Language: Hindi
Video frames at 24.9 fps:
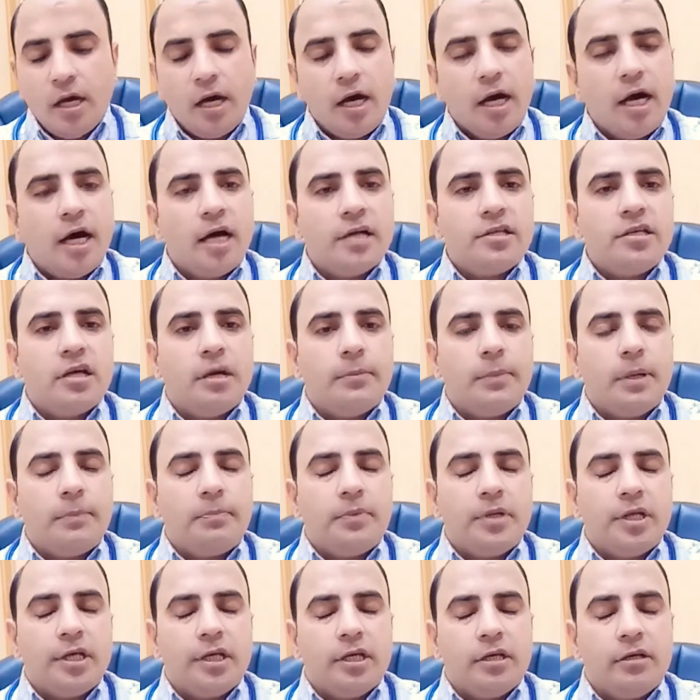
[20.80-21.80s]
आज हम
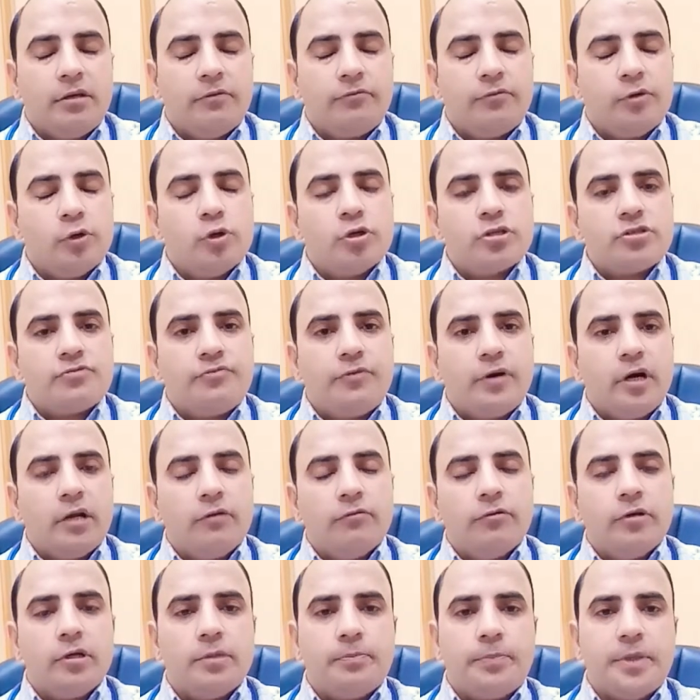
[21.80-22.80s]
अपने व्यूअर्स
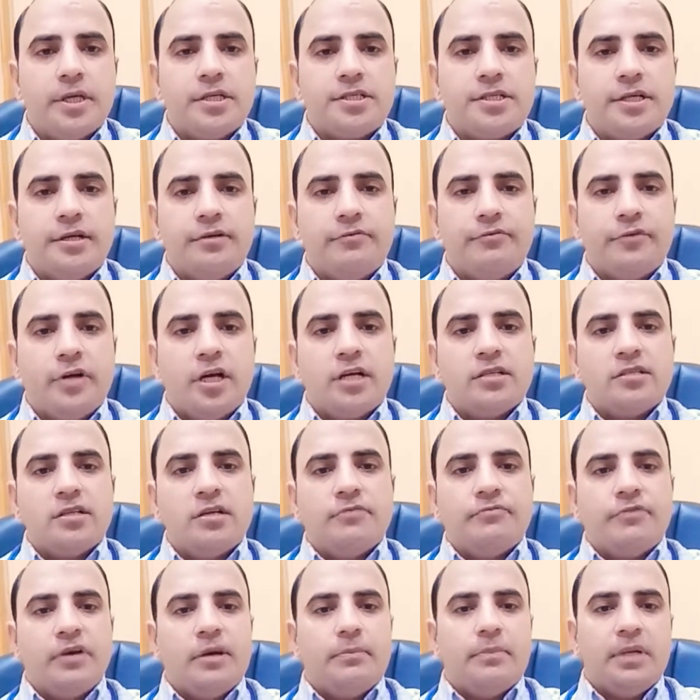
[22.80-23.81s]
फॉलोअर पेशेंट फ्रेंड्स
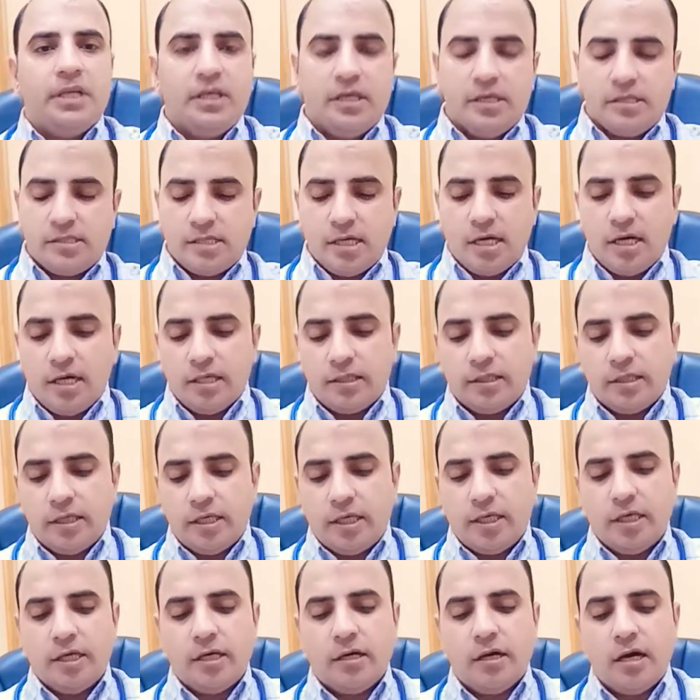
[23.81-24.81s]
एंड फैमिली के
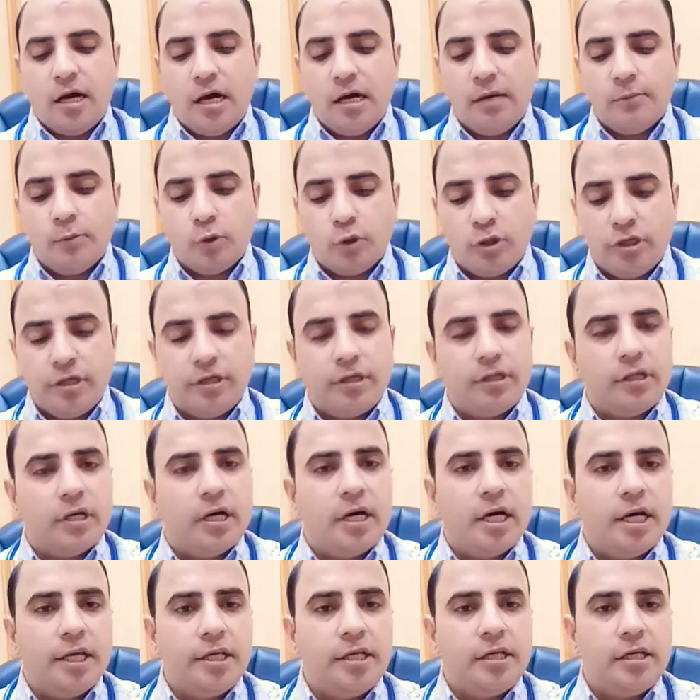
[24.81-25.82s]
साथ एक अहम और
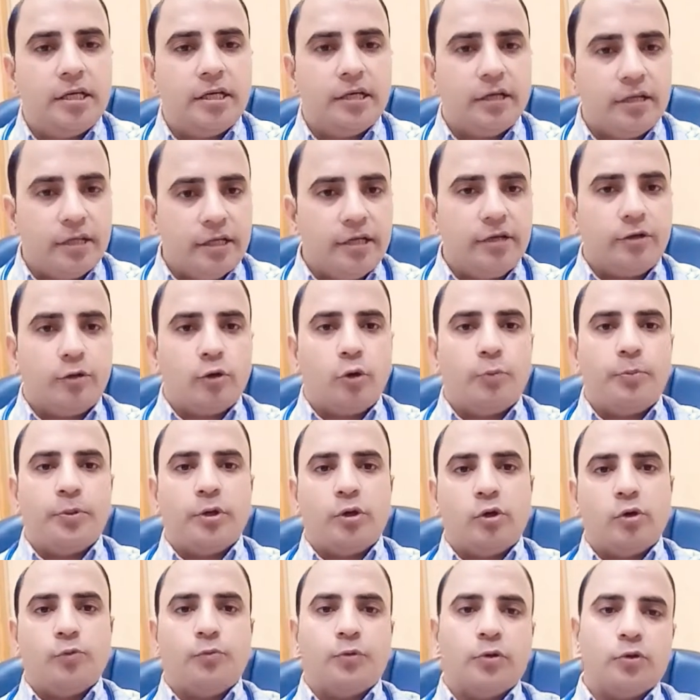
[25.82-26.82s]
इंतहाई इंटीक
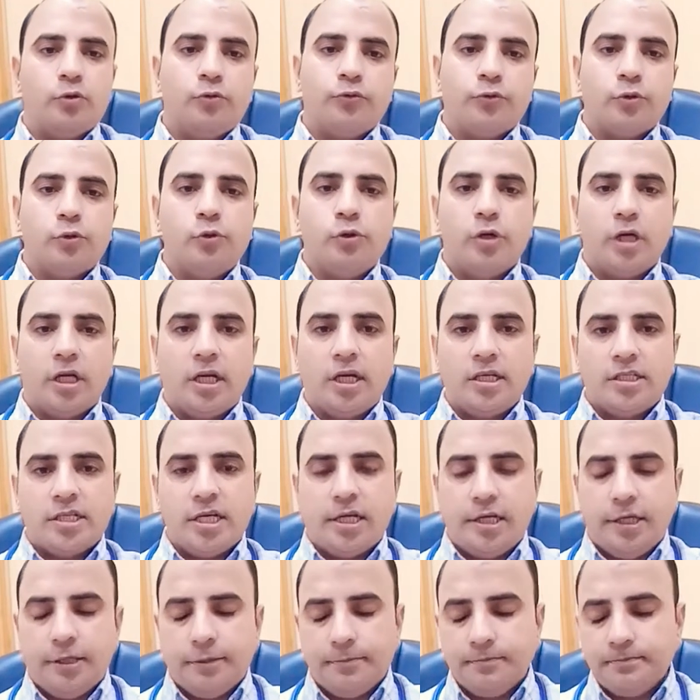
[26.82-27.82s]
टॉपिक के ऊपर गुफ्तु करना
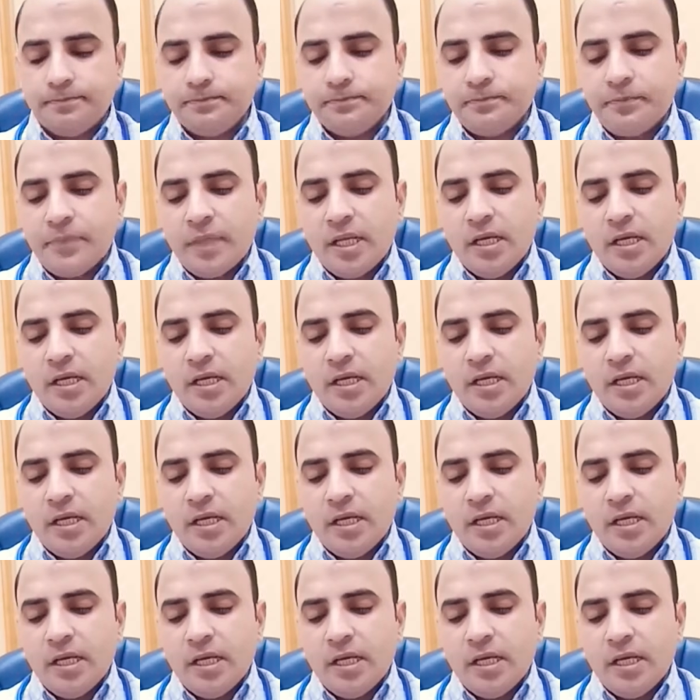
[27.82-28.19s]
चाह रहे हैं